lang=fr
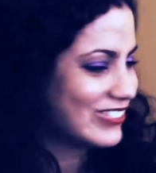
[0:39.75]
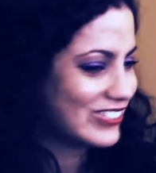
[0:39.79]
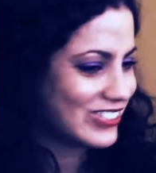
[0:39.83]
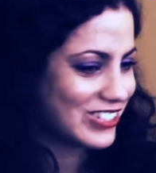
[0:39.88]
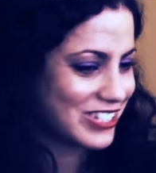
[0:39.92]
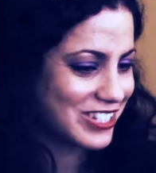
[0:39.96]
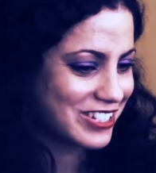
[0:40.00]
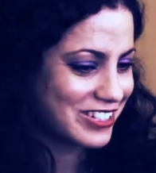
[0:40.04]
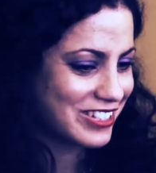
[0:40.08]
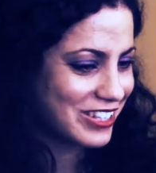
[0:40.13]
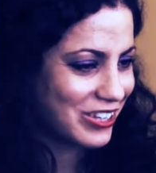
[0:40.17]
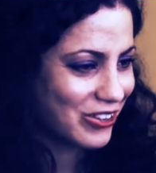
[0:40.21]

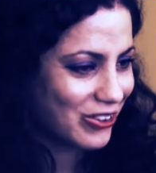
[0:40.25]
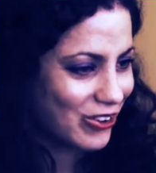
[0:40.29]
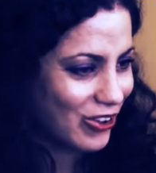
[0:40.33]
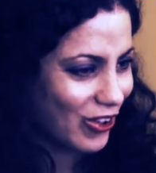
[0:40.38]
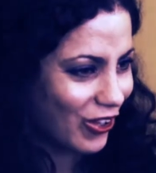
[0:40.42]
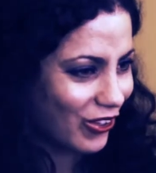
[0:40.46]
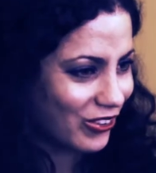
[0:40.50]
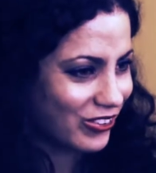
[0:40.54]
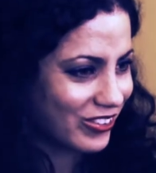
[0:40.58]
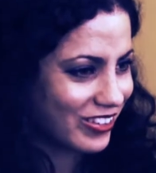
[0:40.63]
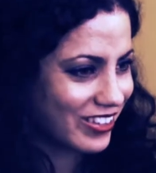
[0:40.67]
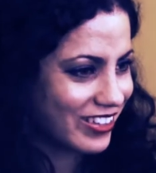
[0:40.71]
J'ai des
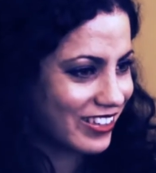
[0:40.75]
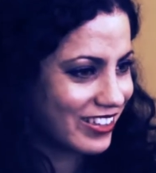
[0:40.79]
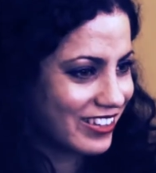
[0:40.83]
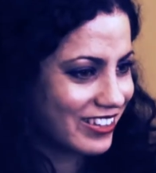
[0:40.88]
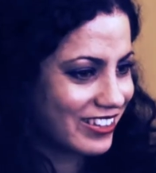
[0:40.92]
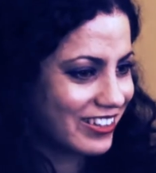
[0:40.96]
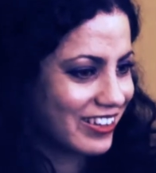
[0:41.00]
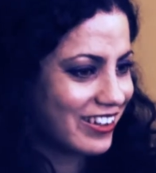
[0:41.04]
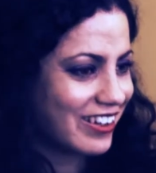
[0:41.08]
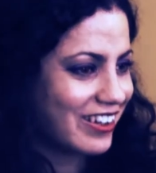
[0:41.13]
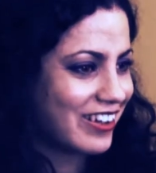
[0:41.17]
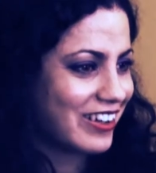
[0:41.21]
cordes
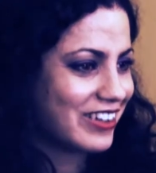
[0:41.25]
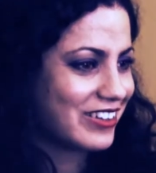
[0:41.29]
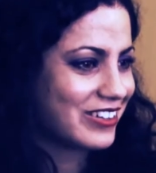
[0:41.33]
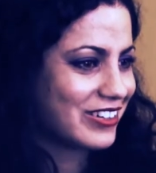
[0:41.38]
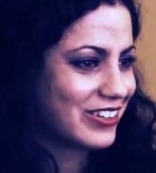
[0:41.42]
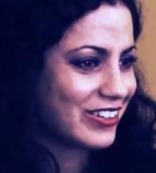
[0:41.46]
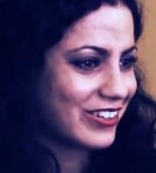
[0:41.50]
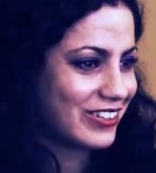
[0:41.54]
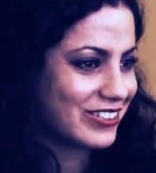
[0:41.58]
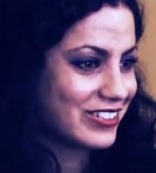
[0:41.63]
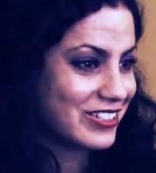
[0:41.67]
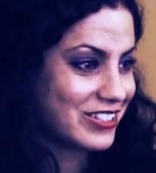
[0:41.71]
et
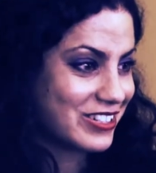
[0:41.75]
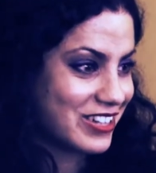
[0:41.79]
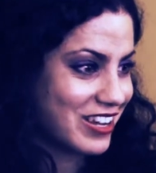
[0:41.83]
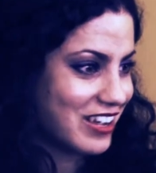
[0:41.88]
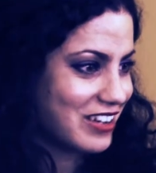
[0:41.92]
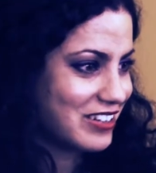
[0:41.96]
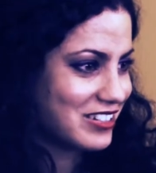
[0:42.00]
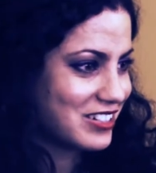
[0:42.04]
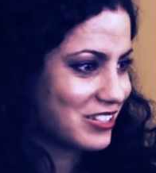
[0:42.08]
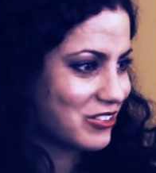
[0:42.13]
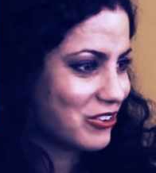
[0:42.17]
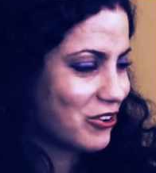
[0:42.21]
euh,
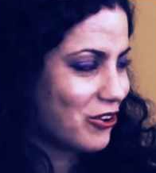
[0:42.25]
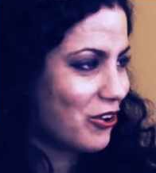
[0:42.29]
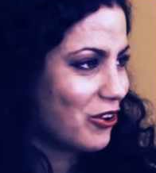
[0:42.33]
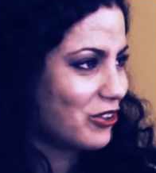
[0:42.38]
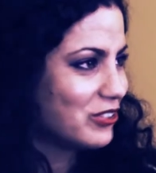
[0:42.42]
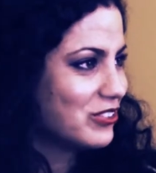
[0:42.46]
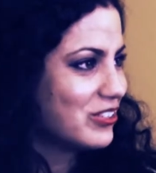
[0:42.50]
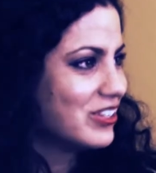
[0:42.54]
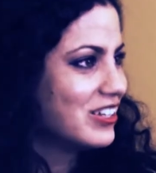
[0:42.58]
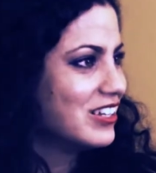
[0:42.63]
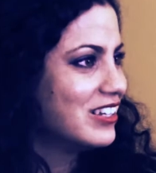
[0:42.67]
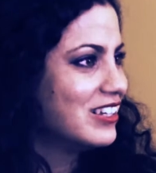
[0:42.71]
déjà les
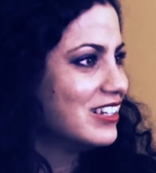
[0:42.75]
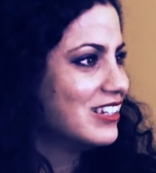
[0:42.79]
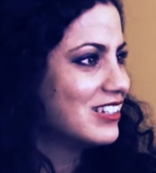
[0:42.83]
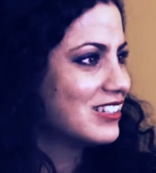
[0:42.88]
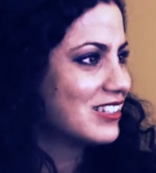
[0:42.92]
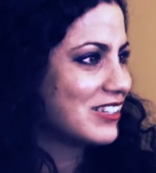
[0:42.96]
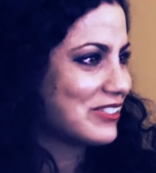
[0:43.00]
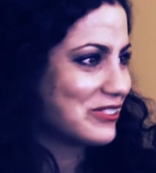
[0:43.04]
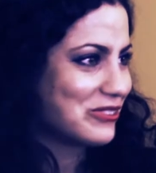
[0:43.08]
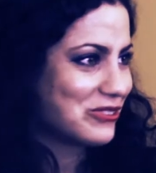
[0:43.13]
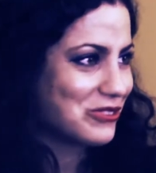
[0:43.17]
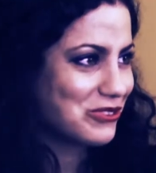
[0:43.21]
cordes
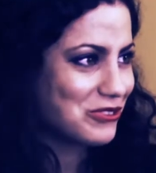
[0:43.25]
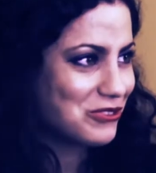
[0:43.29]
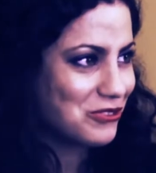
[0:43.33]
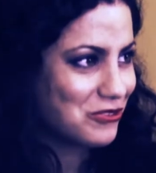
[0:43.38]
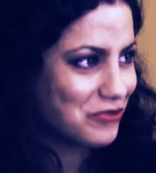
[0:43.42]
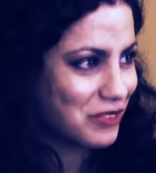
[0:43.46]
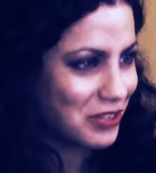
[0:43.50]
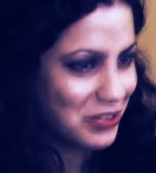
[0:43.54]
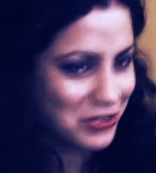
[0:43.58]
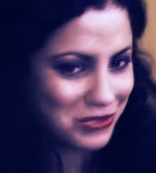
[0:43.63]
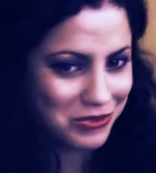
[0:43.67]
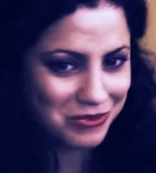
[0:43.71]
ça se joue de
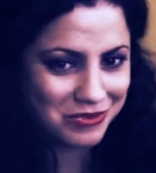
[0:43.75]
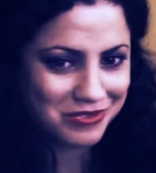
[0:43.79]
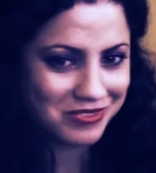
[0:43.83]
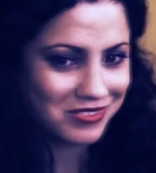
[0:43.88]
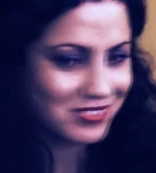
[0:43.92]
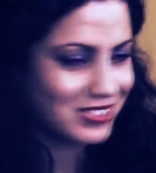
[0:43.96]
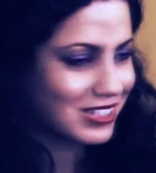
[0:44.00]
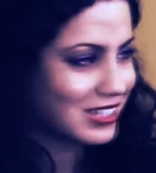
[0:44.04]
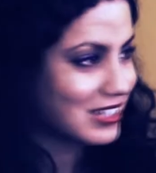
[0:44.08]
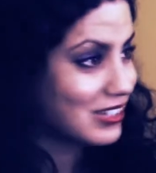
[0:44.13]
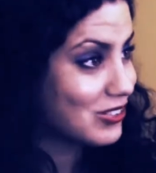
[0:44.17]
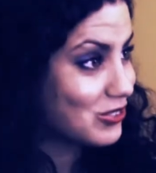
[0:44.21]

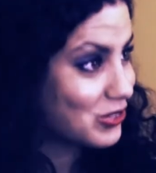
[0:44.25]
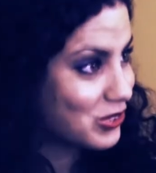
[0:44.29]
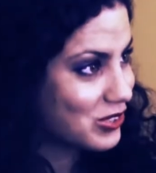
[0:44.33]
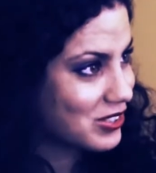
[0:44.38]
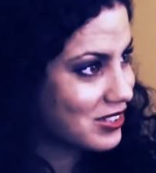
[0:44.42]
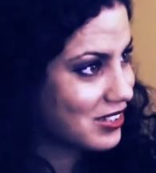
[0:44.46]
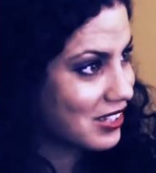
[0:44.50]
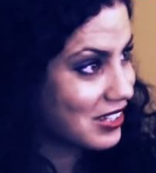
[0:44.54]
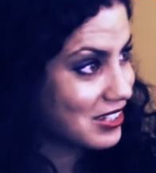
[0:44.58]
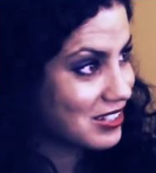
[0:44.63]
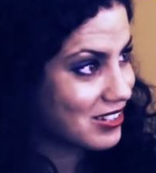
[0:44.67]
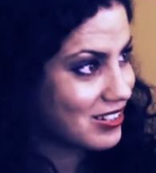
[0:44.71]
façon très
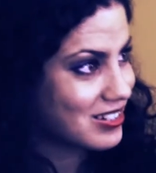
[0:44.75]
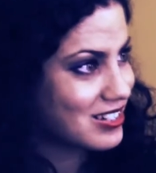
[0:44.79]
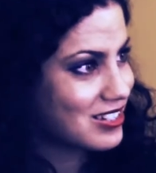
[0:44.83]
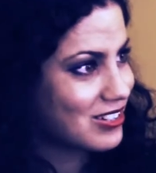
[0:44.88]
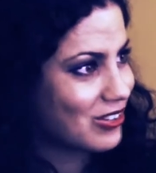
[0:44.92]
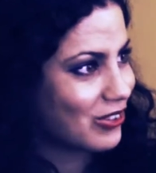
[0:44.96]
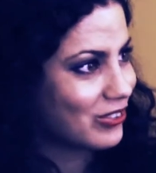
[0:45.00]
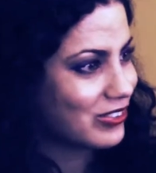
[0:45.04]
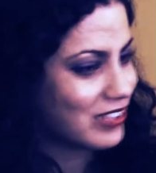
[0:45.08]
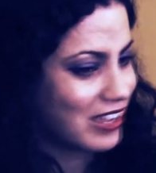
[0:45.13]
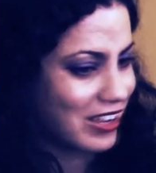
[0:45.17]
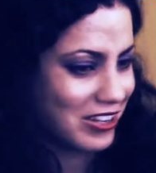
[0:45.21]
très
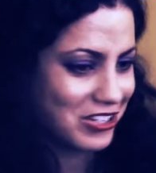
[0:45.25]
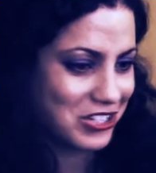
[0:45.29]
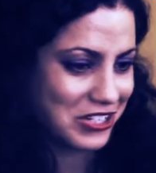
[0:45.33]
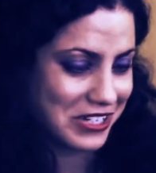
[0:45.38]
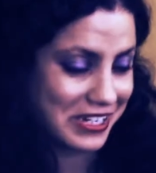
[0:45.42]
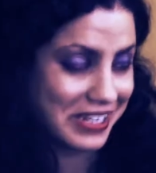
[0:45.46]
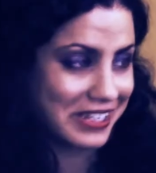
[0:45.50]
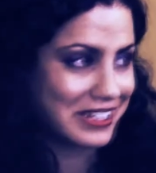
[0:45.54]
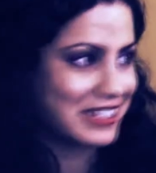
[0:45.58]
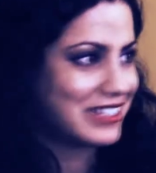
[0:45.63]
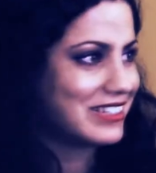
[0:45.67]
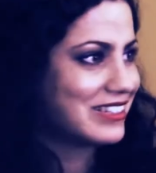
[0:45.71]
occidentale.
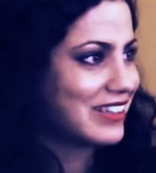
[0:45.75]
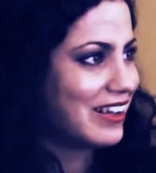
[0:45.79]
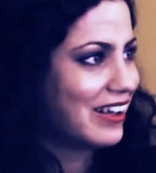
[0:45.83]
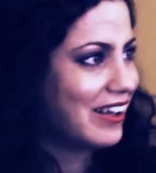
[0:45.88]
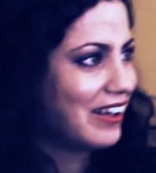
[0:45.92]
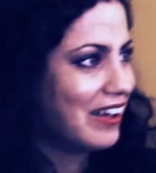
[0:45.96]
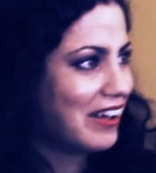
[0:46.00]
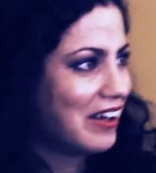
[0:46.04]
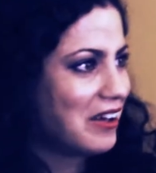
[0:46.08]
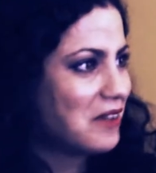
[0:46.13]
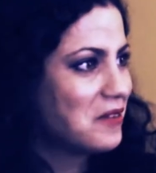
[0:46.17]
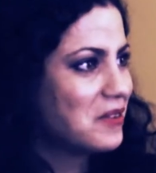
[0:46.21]
J'ai la
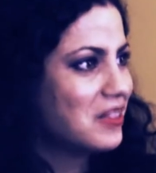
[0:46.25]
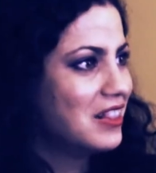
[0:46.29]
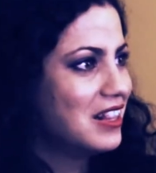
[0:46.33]
guitare